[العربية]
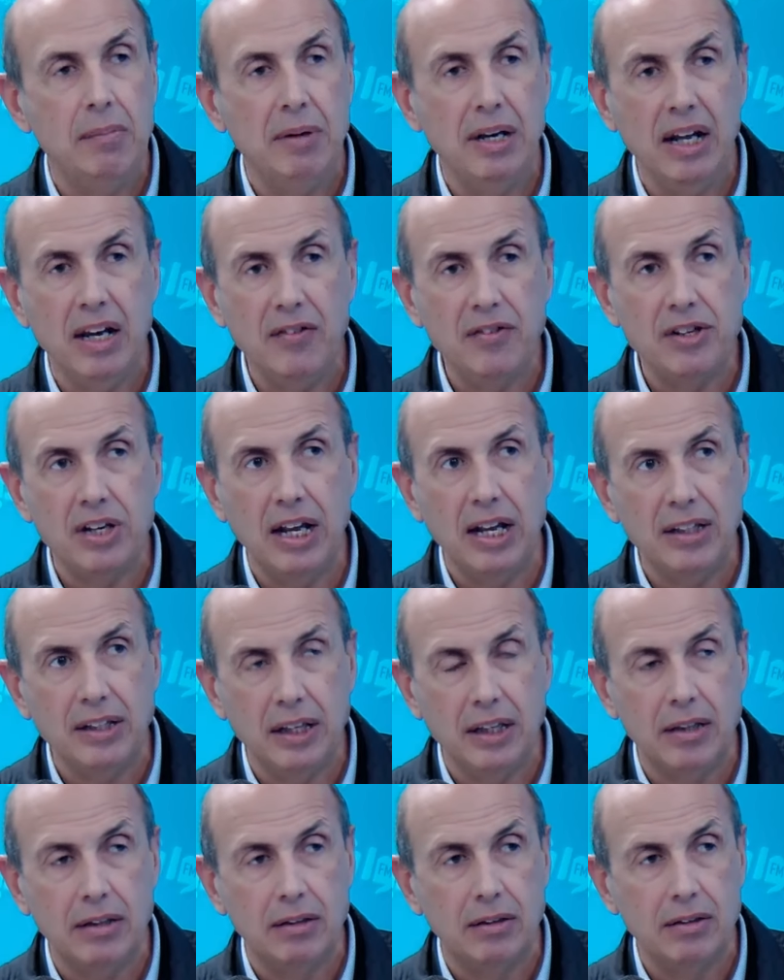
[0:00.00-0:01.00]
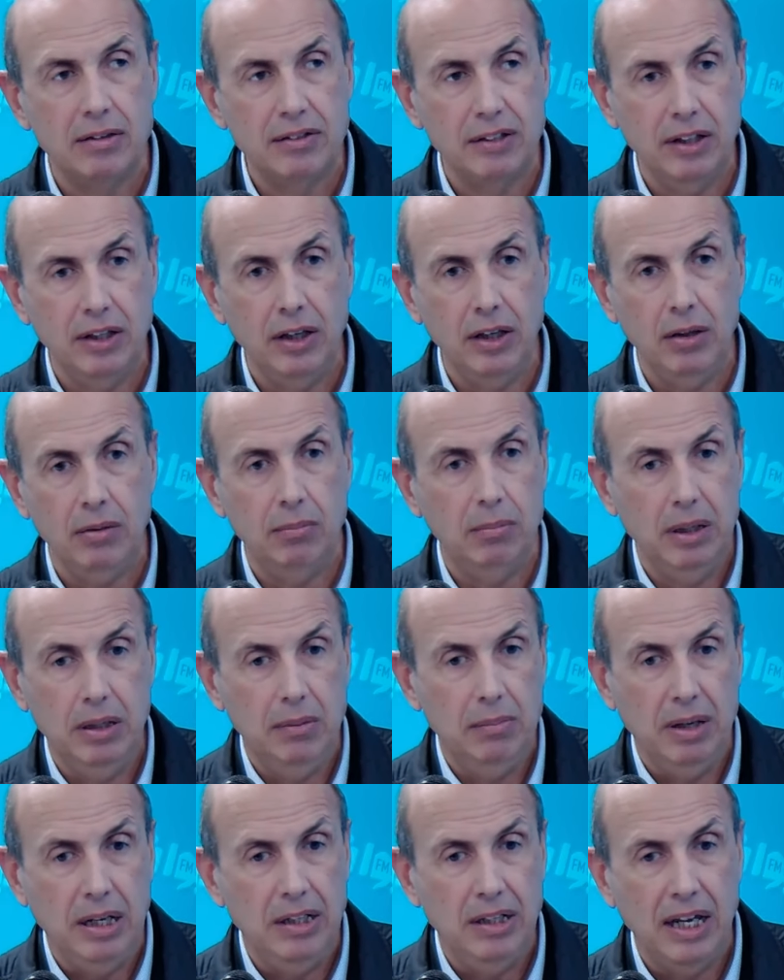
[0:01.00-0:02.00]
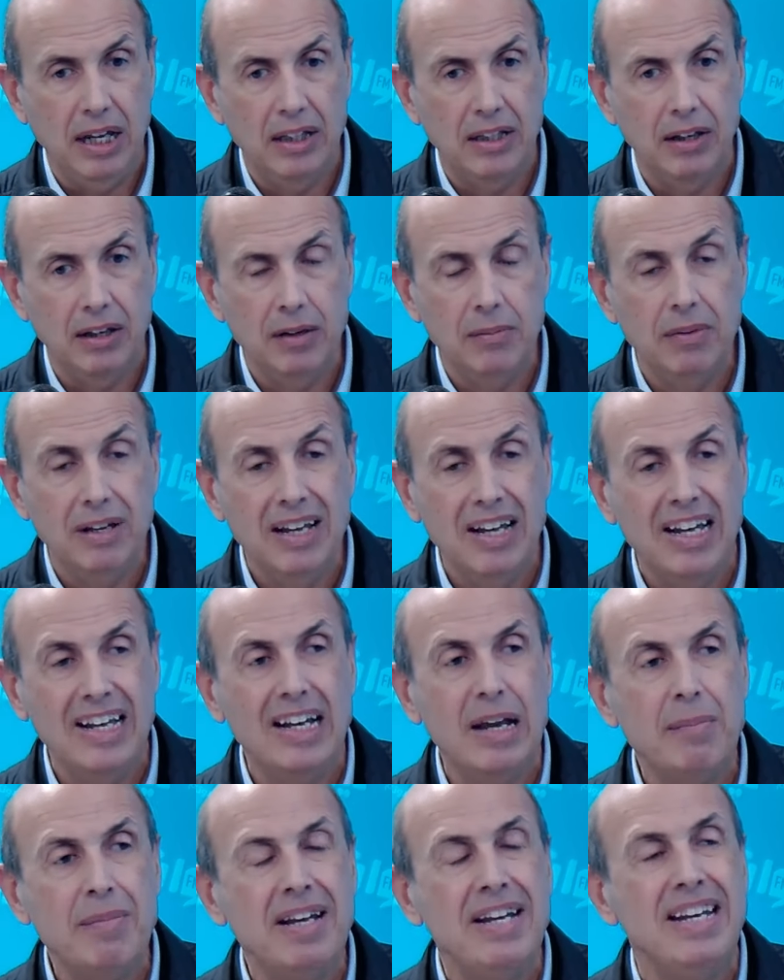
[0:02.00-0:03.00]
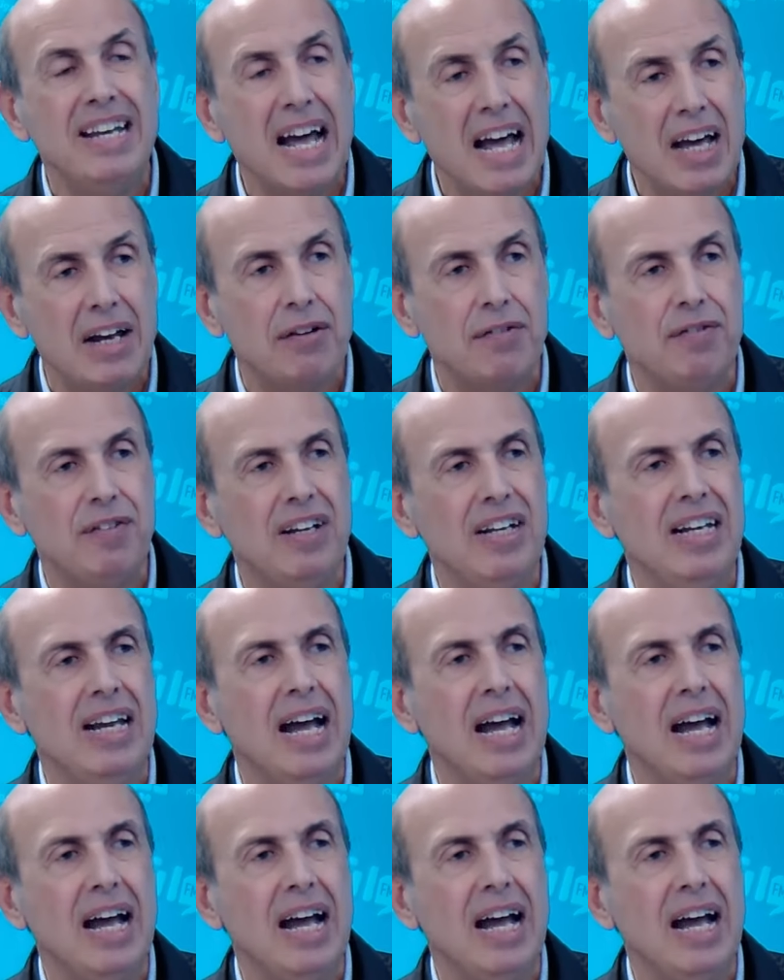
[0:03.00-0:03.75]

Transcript: ما نعرفش العدد صحيح أنا ما عندي حتى علم إنما نعرف اللي